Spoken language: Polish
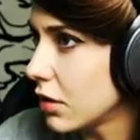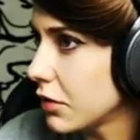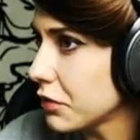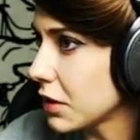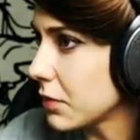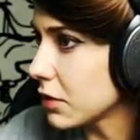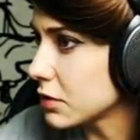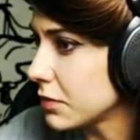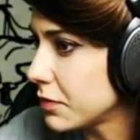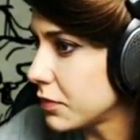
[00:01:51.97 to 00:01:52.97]
Tutaj
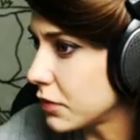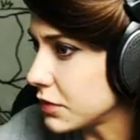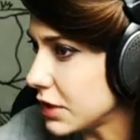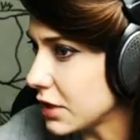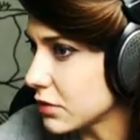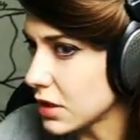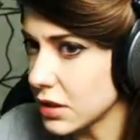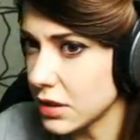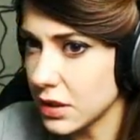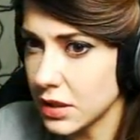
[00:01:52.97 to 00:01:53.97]
mogliśmy pójść, a tutaj...
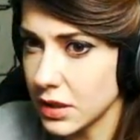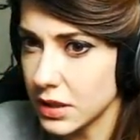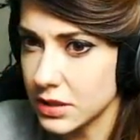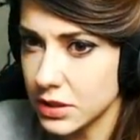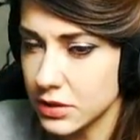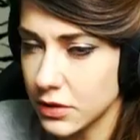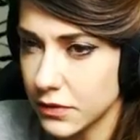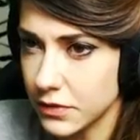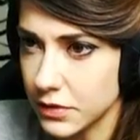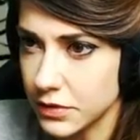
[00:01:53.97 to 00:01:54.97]
Nie, nie, nie, ja chcę się
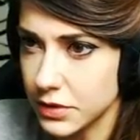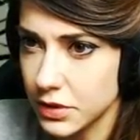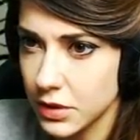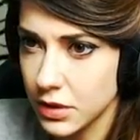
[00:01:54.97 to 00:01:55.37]
cofnąć.